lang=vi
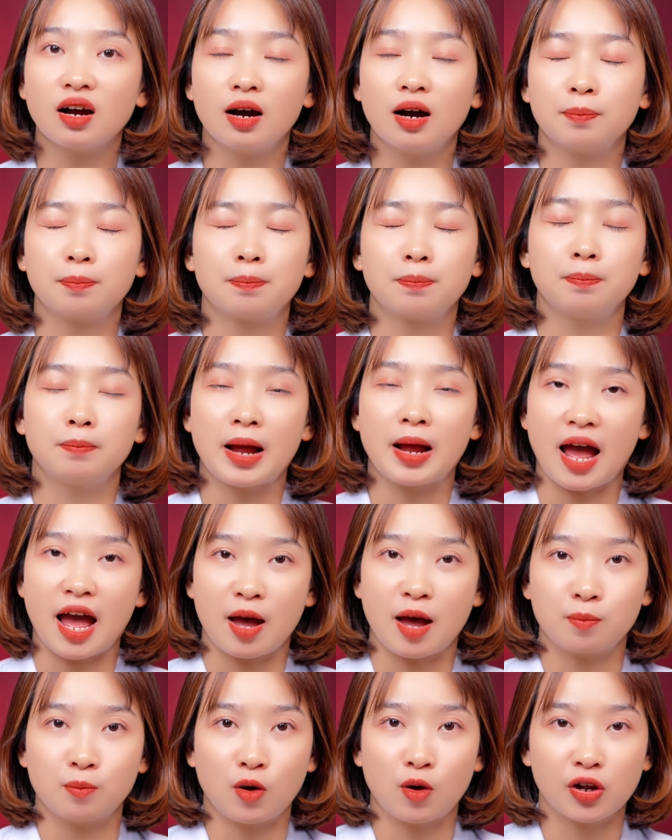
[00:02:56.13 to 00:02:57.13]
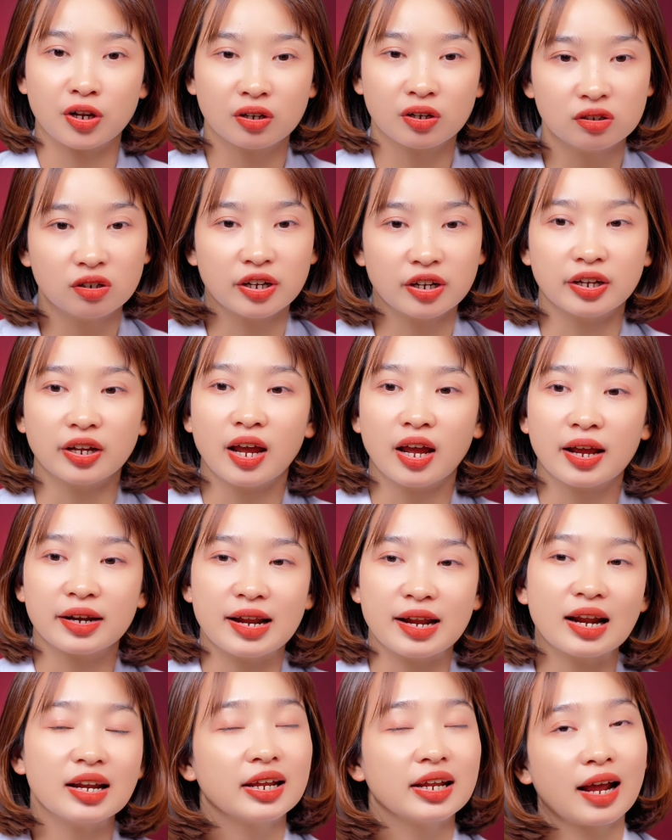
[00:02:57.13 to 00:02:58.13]
hợp mà mọi người
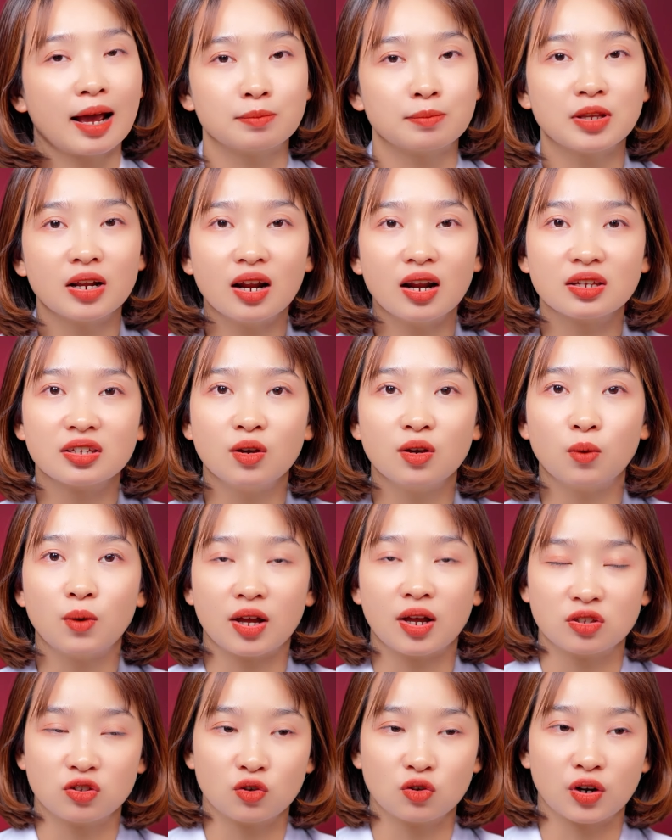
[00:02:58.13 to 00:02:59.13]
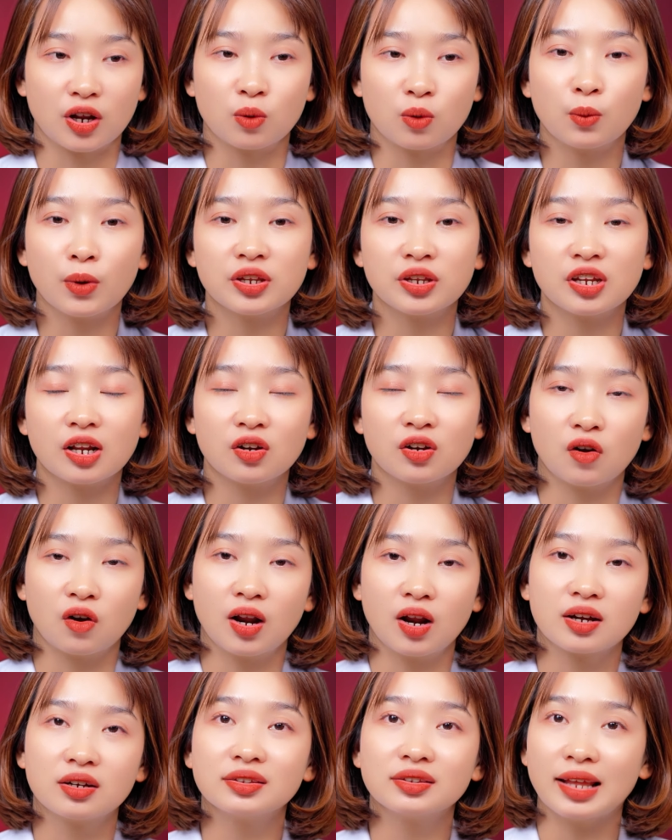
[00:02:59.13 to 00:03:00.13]
đã đi khám rất là nhiều lần rồi, cái nguyên nhân nó
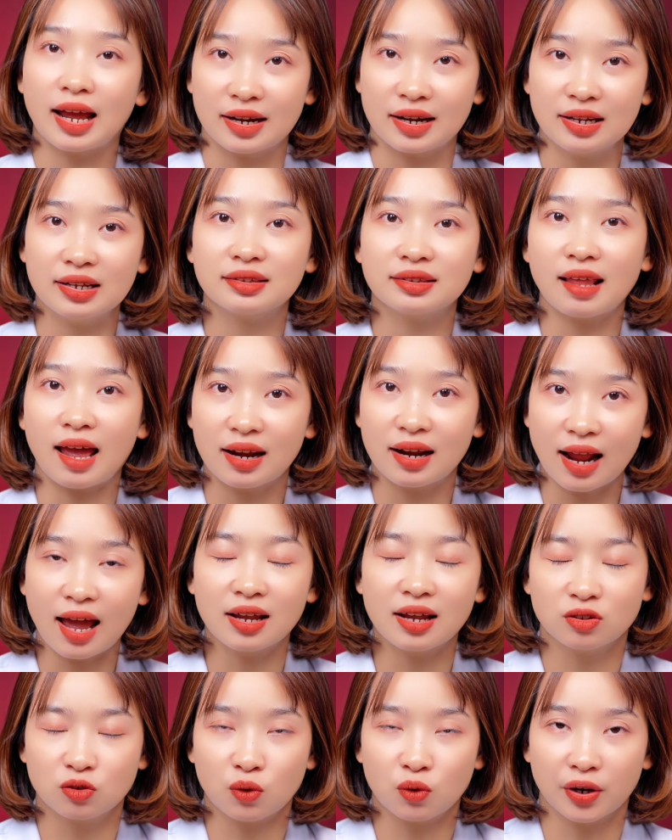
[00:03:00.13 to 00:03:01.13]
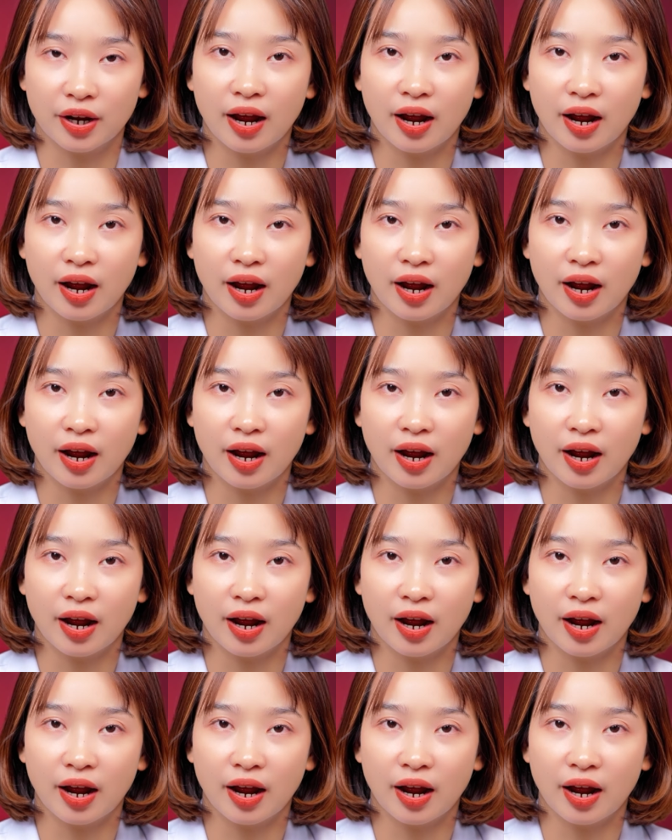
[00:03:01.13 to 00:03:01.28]
là cứ tái đi tái lại rồi